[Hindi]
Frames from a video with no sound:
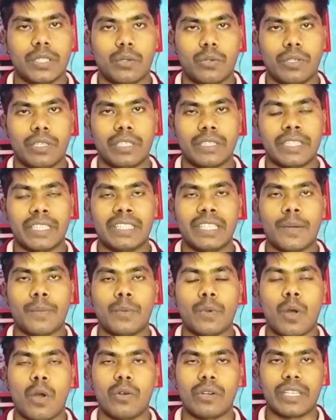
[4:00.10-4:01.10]
ही जरूरी है तो यदि
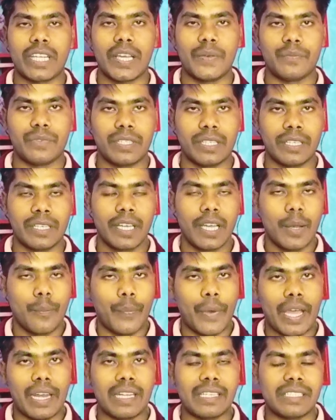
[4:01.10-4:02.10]
आप लॉन्ग टाइम से
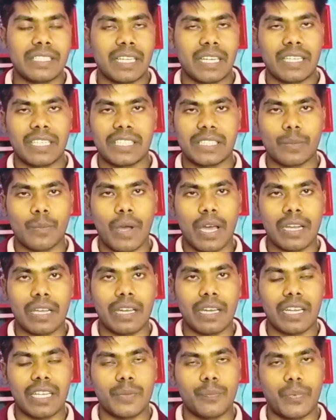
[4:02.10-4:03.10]
पहले से अगर इस्तेमाल
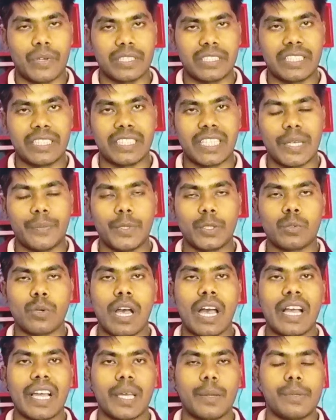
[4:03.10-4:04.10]
कर रहे हैं प्रेजेंट टाइम में
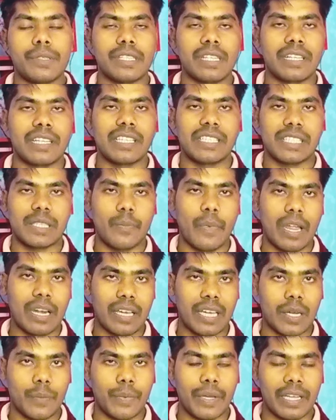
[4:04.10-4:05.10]
तो आगे भी चल के
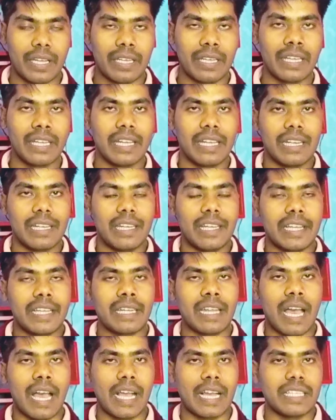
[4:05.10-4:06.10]
इस्तेमाल कर पाएंगे
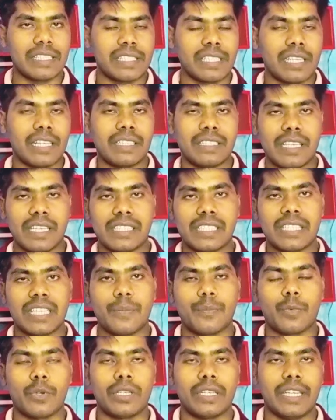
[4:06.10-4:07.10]
लेकिन आगे चल के जैसे
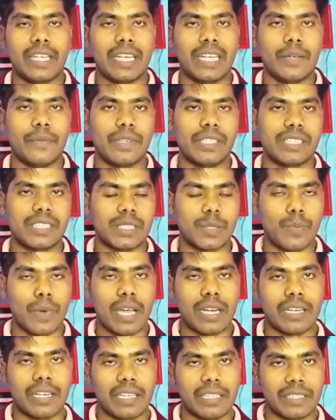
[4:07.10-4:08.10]
ही आप कोई नया डिवाइस
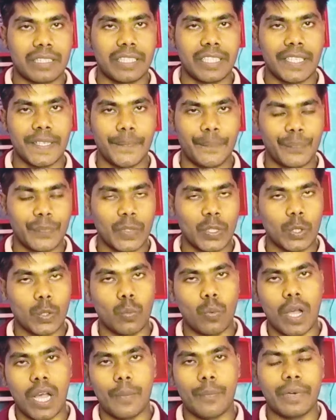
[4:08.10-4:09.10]
इस्तेमाल करते हैं
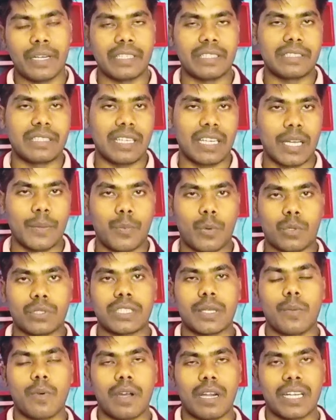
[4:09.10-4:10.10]
तो वहाँ पर इस तरह का
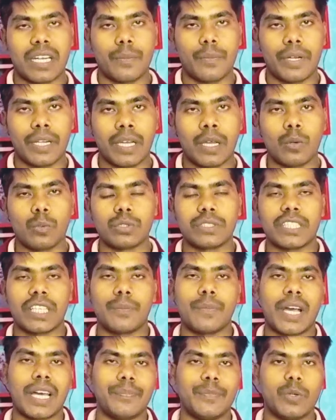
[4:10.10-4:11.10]
प्रोसेस आपको करना पड़ेगा
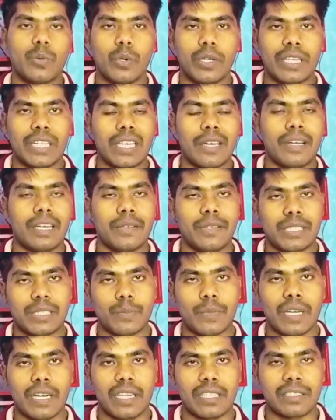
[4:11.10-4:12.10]
उसके बाद भी कोई नया डिवाइस
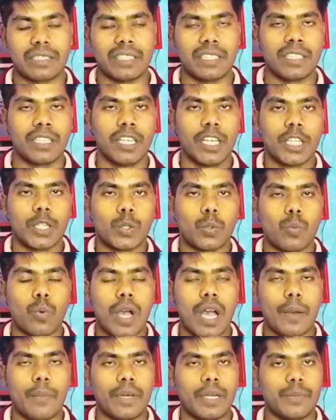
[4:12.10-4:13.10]
इस्तेमाल करते हैं तो
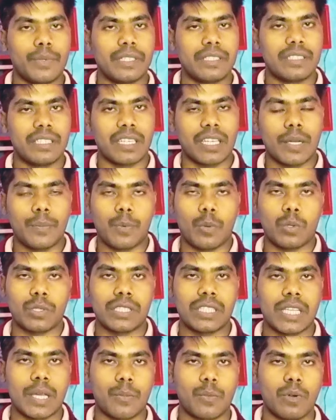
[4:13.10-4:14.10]
वहाँ पर भी इस तरह का
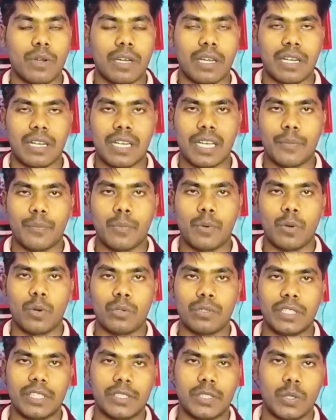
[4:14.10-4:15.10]
प्रोसेस आपको करना
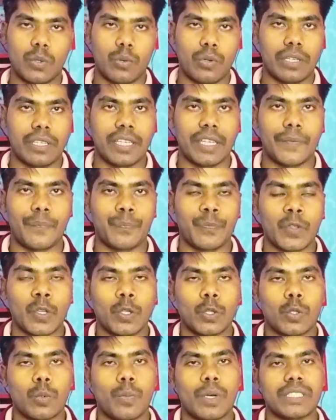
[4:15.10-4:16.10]
बहुत ही जरूरी है
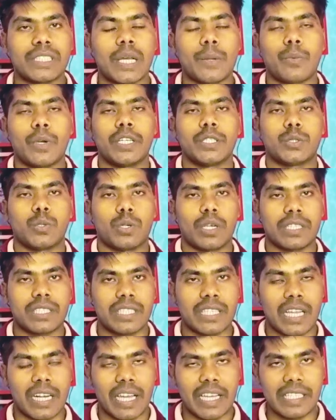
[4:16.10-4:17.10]
तो बस आपको ये छोटा
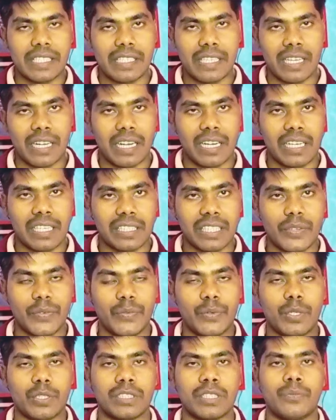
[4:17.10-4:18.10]
सा जानकारी शेयर करना था
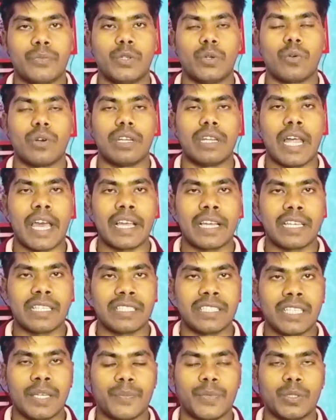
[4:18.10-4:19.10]
वीडियो था वीडियो को लाइक
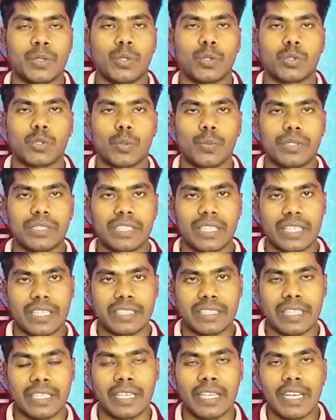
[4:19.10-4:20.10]
कीजिए अपने दोस्तों में शेयर
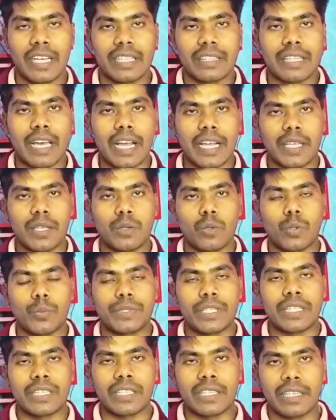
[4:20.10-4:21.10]
कीजिए ताकि उनको
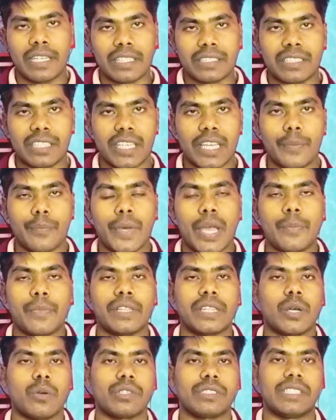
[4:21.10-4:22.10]
भी जानकारी लग सके मैं
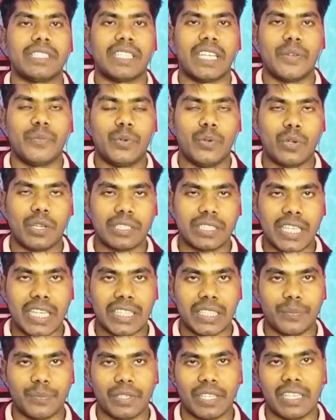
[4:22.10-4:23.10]
मिलता हूँ किसी नई वीडियो के
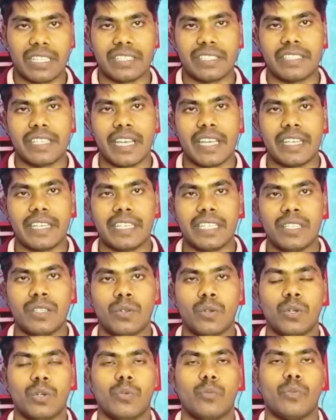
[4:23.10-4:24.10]
साथ तब तक के लिए जय
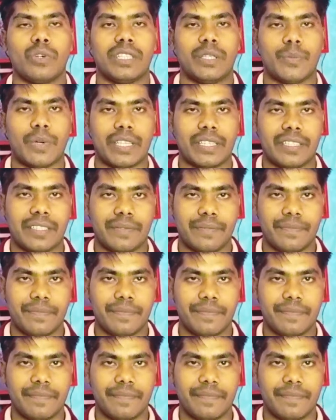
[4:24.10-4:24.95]
हिंद वंदे मातरम